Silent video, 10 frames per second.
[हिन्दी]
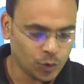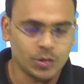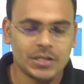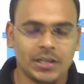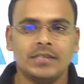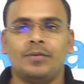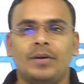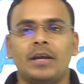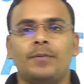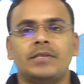तो जल्दी से
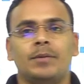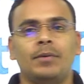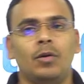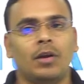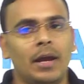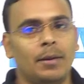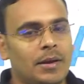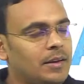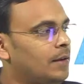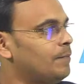फटाफट सभी लोग
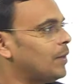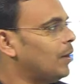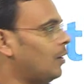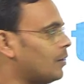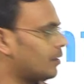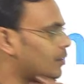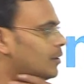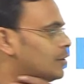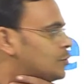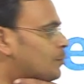लाइव आ जाइए
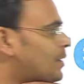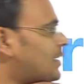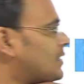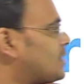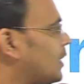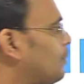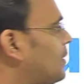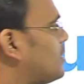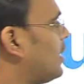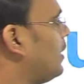और सुबह के छः
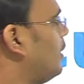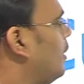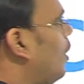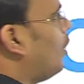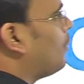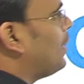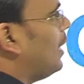बज रहे हैं और